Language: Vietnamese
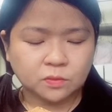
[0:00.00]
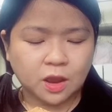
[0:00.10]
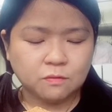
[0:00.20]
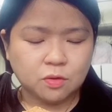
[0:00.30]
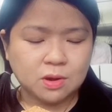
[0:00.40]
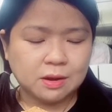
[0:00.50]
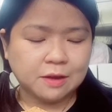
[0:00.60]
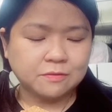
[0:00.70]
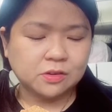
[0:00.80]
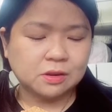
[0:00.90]
thành phố Đà
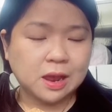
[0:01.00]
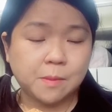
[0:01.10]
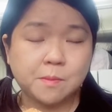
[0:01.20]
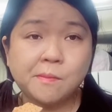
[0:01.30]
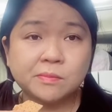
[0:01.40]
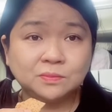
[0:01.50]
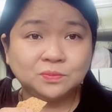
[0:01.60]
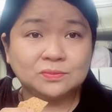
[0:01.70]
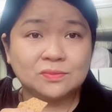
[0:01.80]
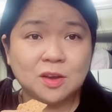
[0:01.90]
Nẵng Việt Nam
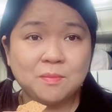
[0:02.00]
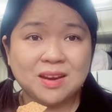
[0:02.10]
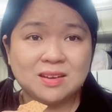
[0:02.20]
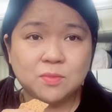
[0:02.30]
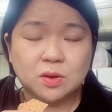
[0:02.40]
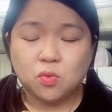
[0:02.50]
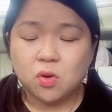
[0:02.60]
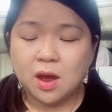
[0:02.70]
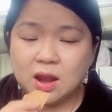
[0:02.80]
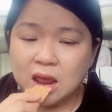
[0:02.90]
nhưng mà đi mình
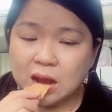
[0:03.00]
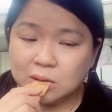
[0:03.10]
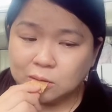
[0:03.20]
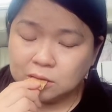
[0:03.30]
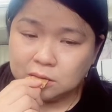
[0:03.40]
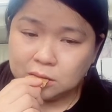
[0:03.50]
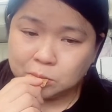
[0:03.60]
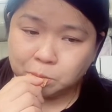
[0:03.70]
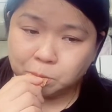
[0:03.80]
mua đi Hà Nội thì là